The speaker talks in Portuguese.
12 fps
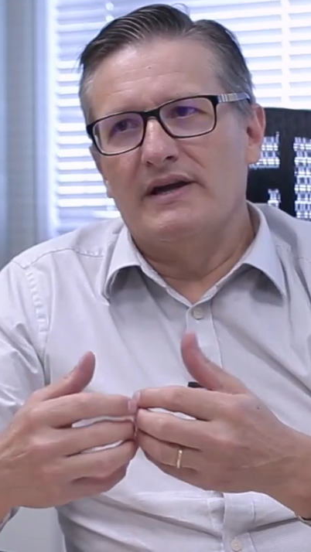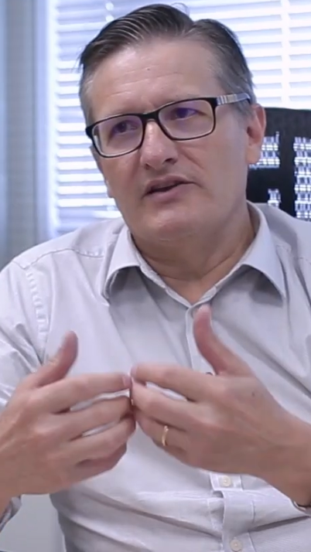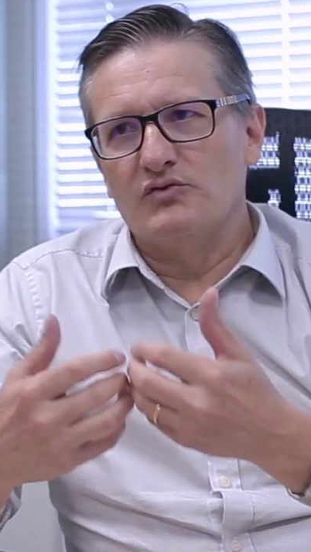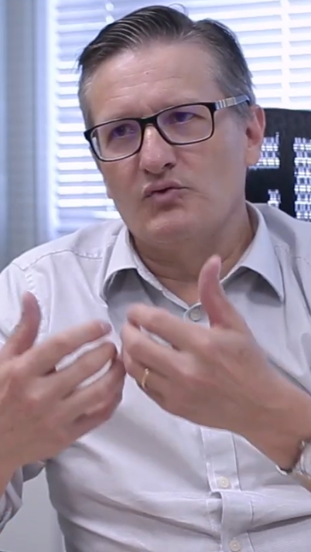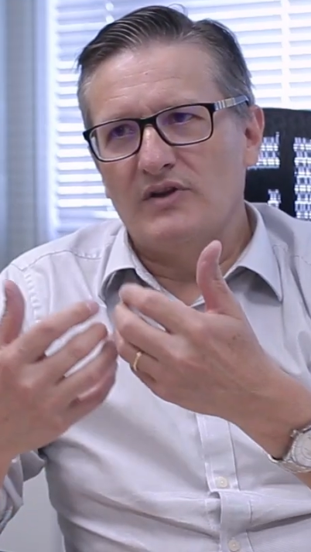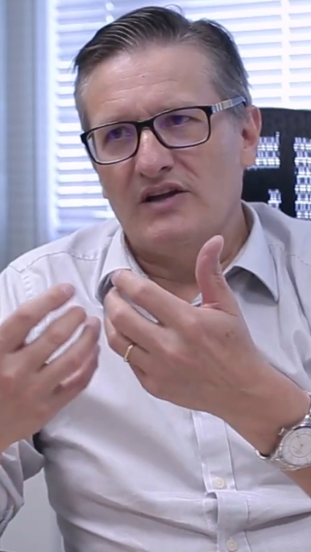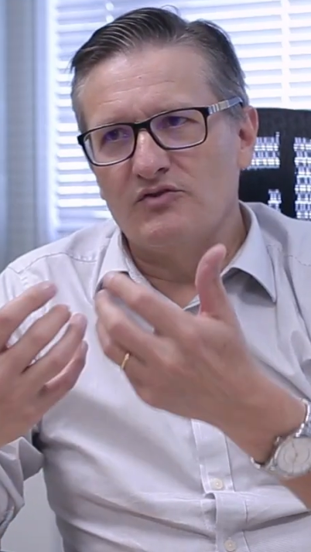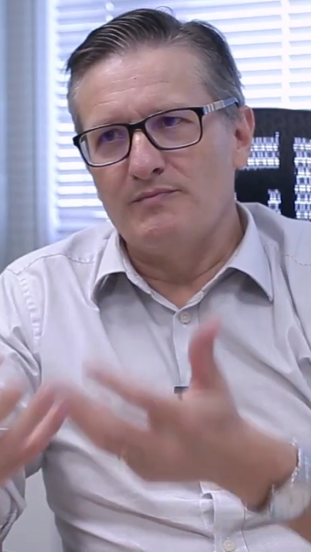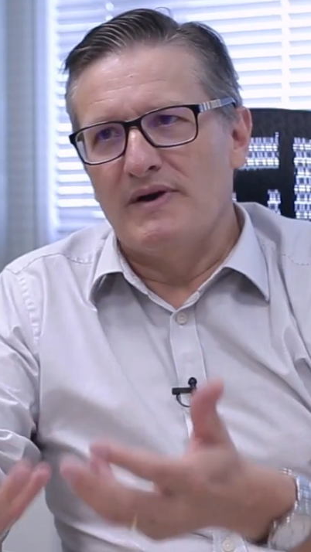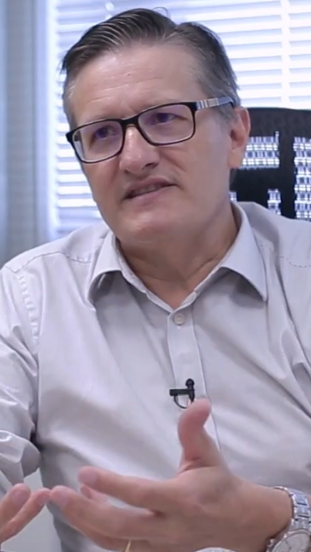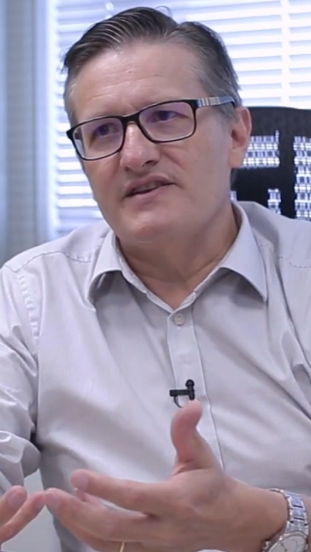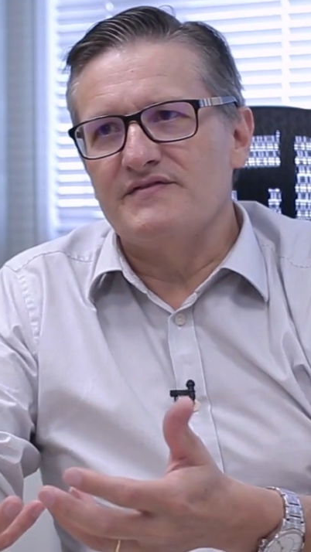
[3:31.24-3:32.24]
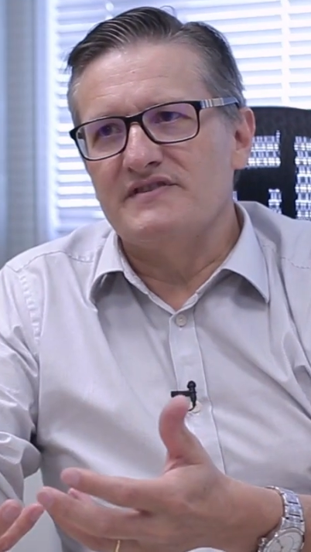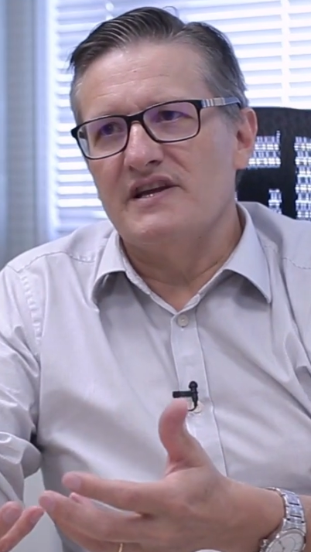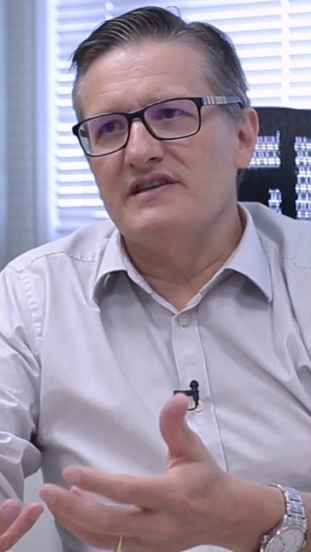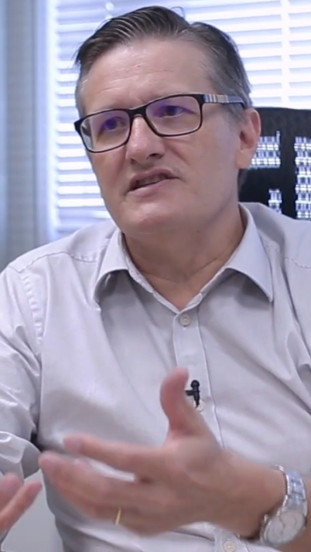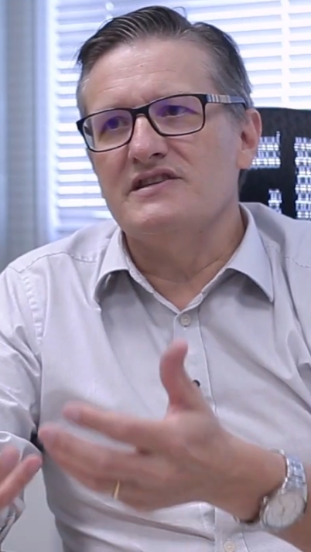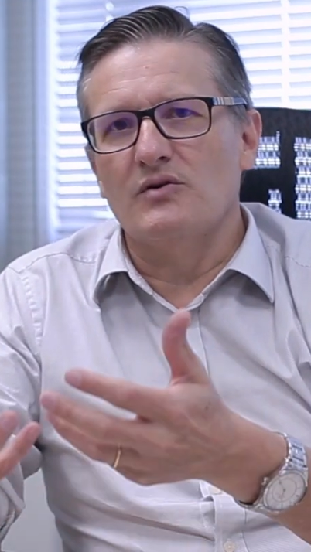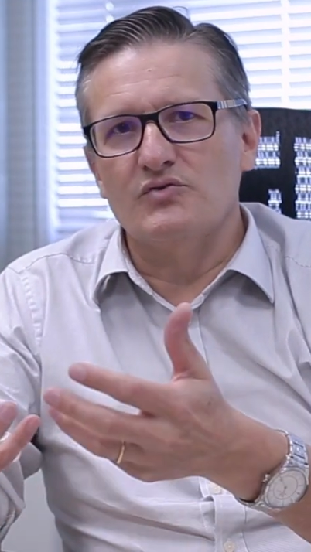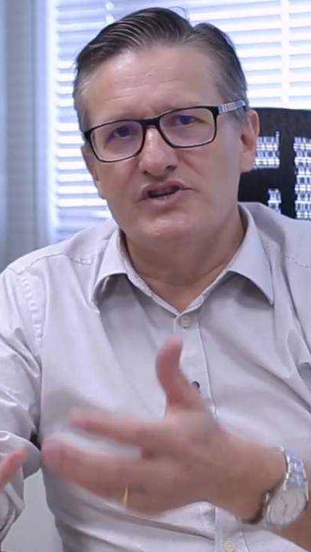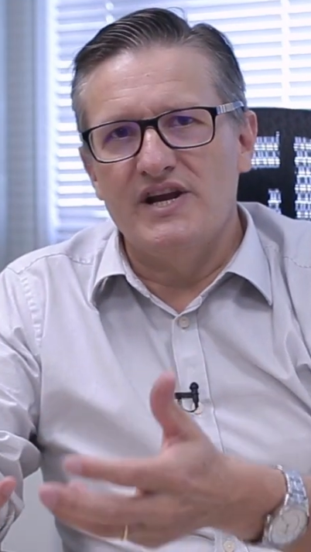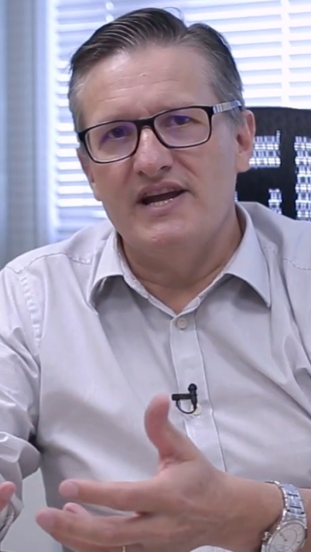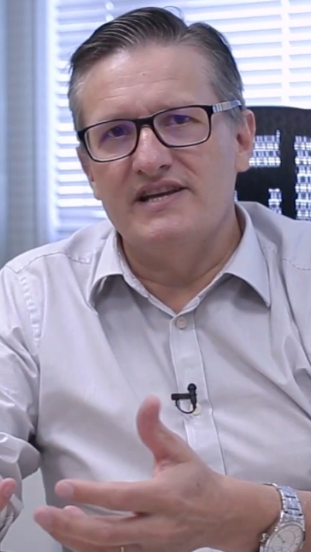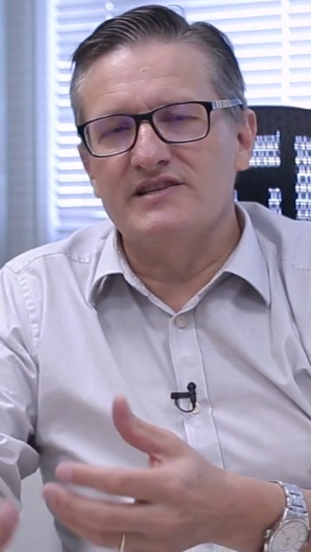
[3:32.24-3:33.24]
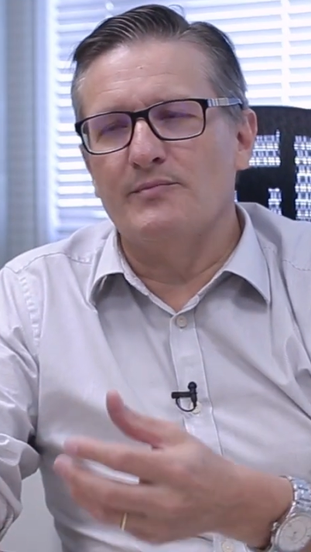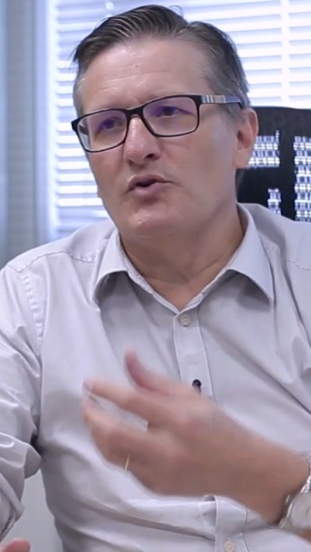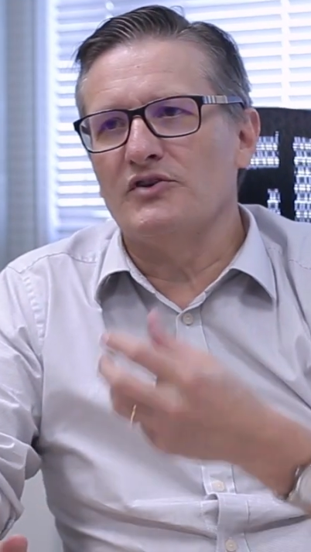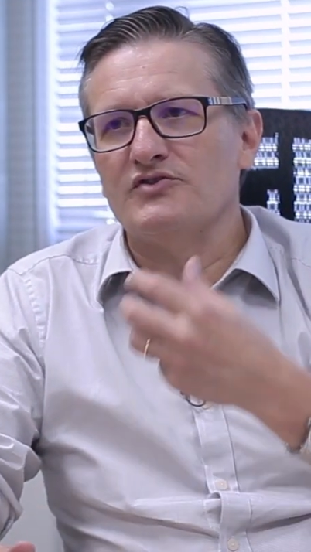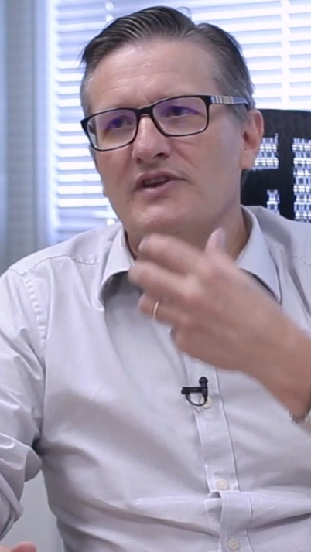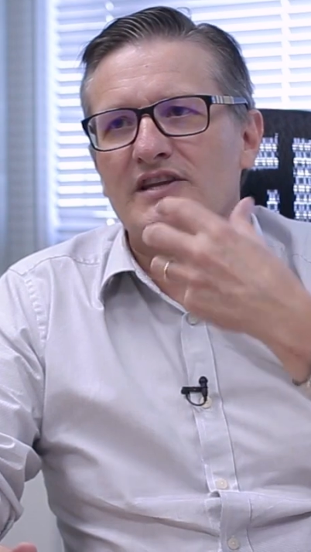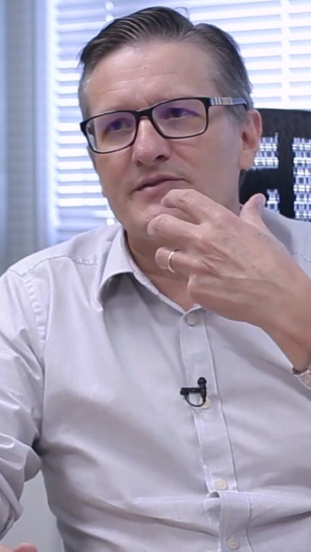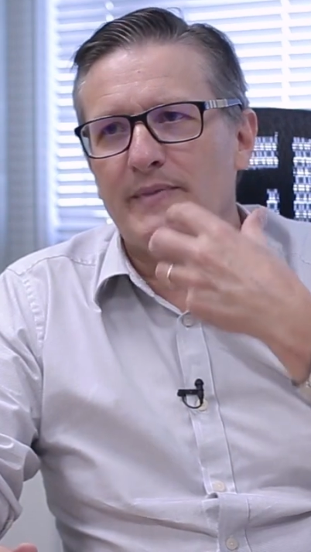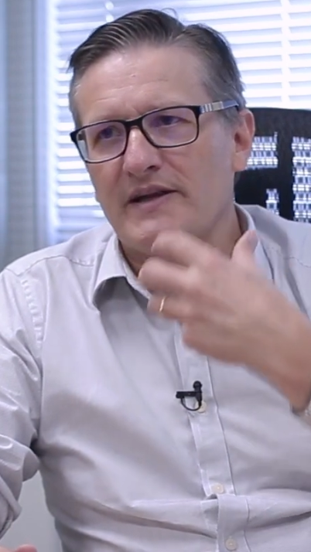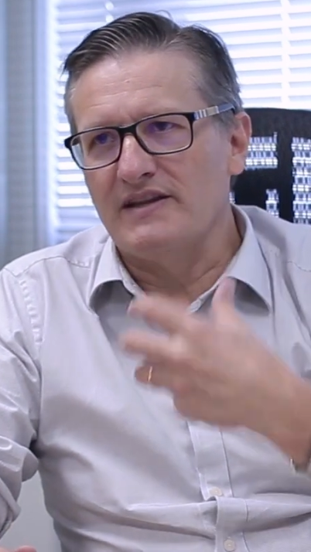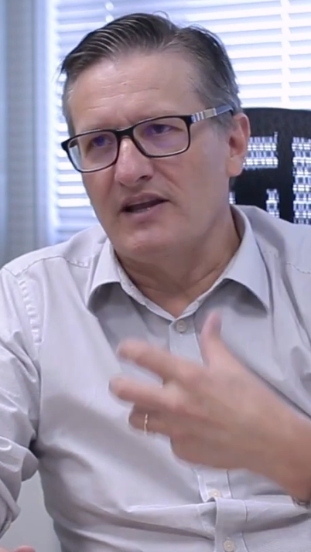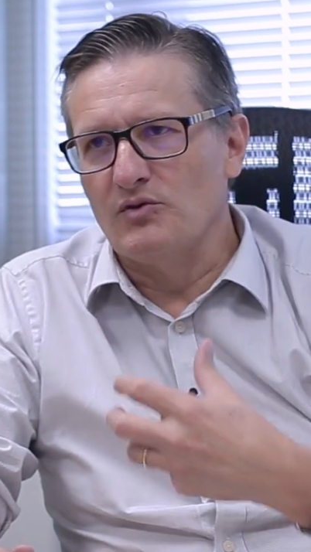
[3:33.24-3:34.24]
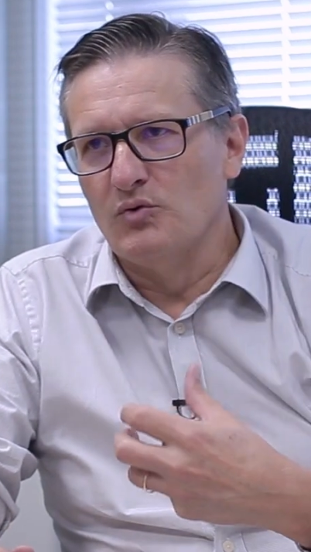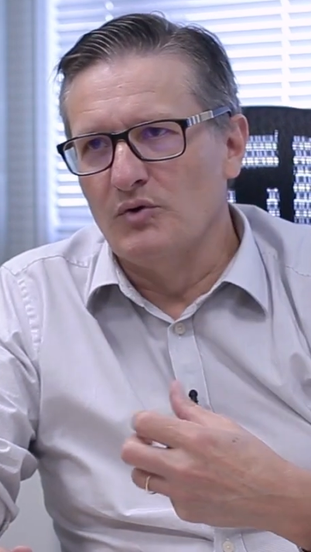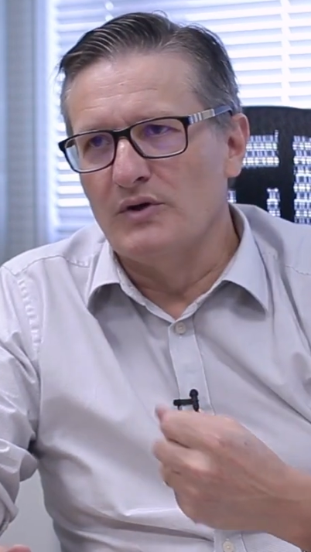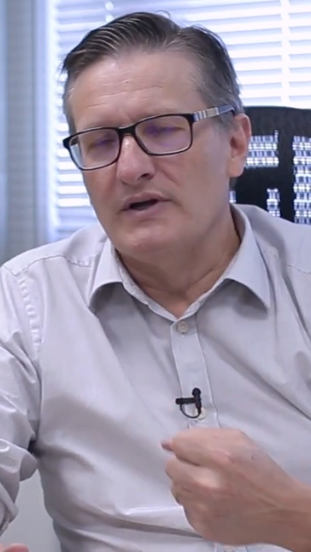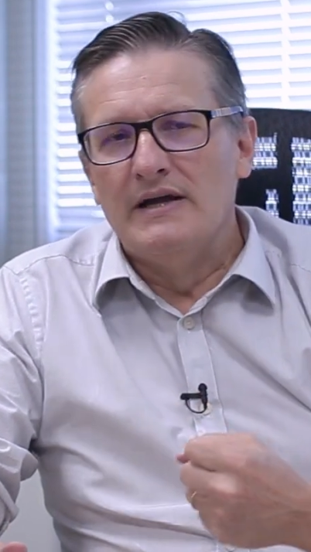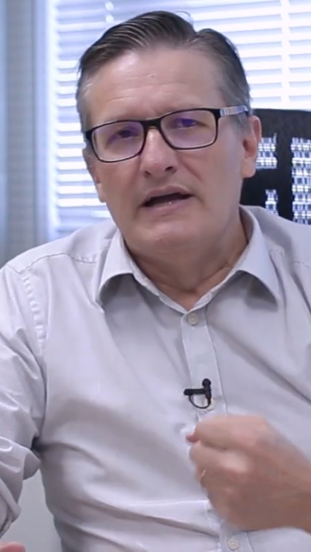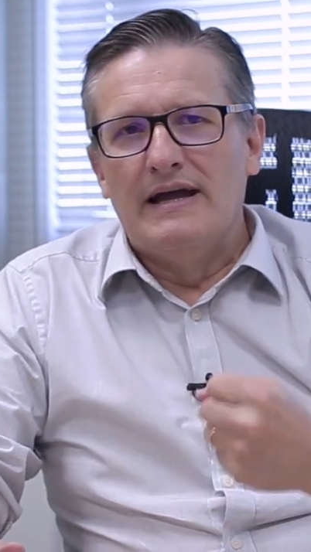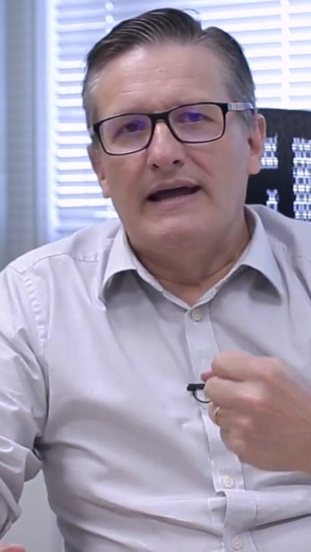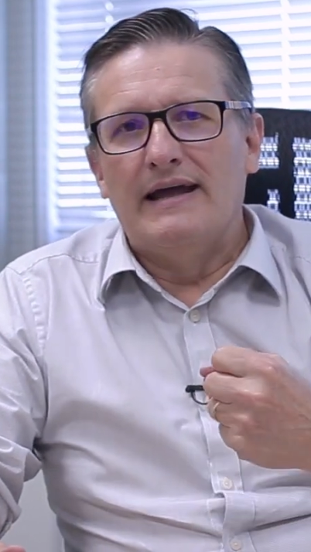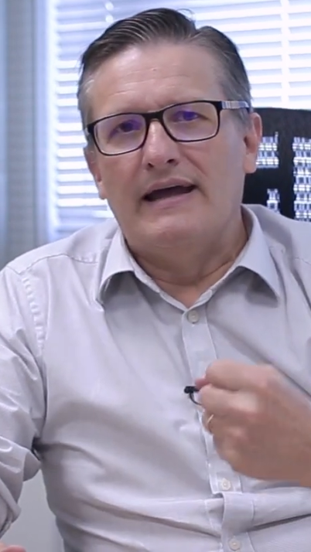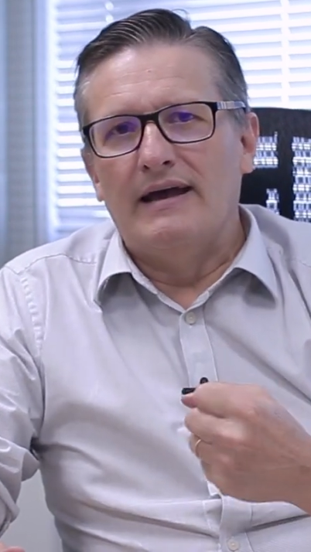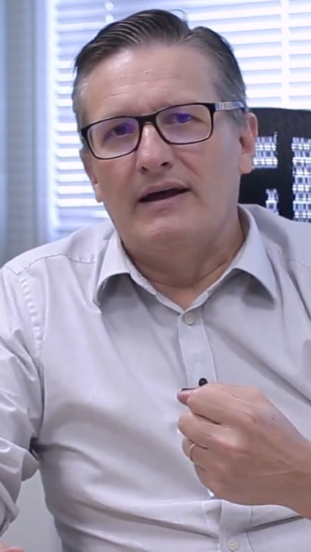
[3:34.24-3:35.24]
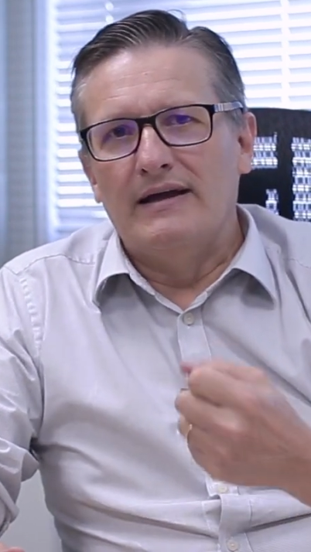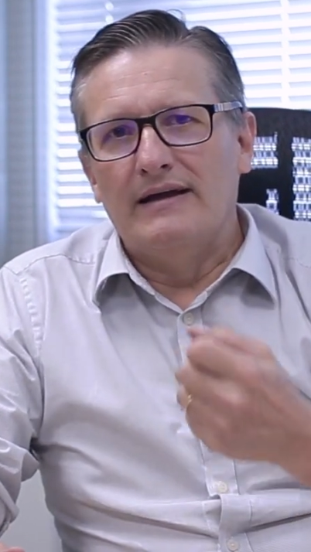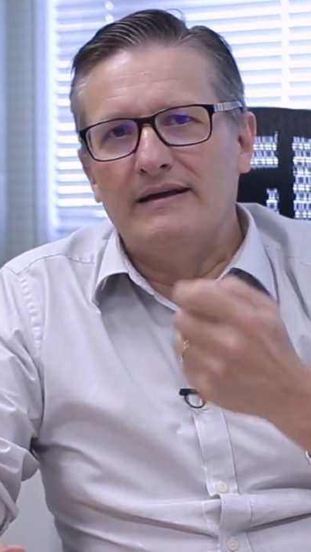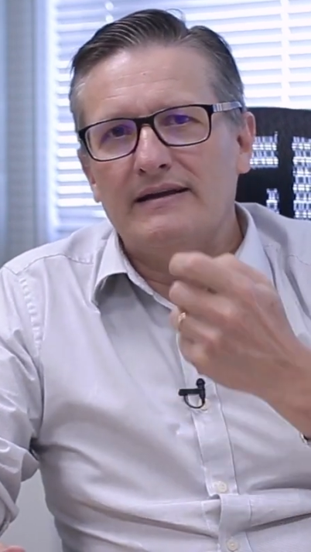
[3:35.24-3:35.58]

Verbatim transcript: resultados mais eficientes em audiência, para o nosso telespectador eh,